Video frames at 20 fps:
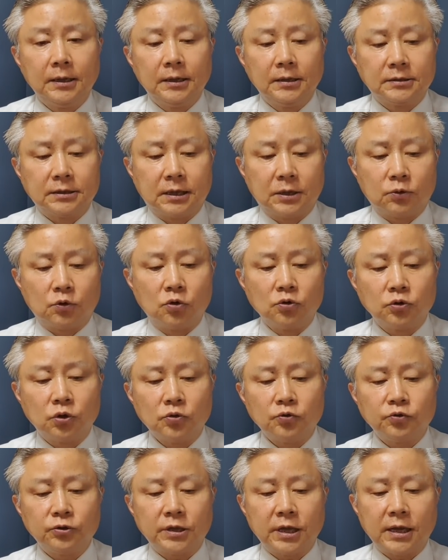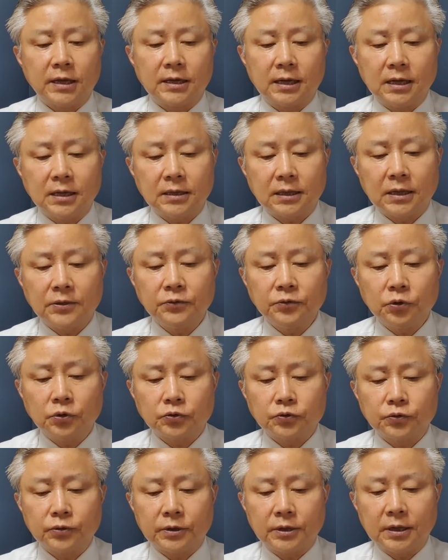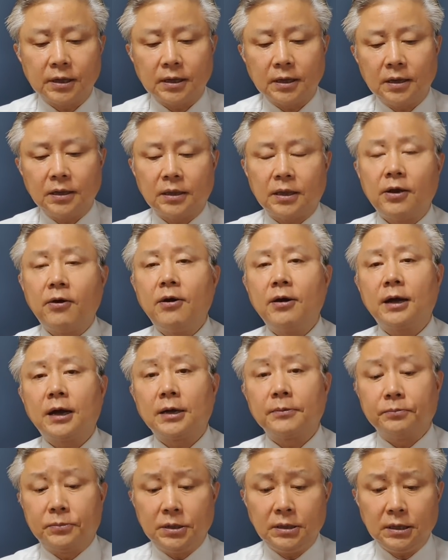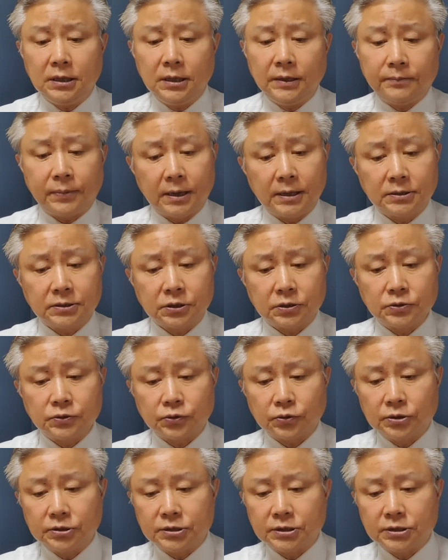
자, 공동주택이나 단독주택에 태양광 미니 발전소를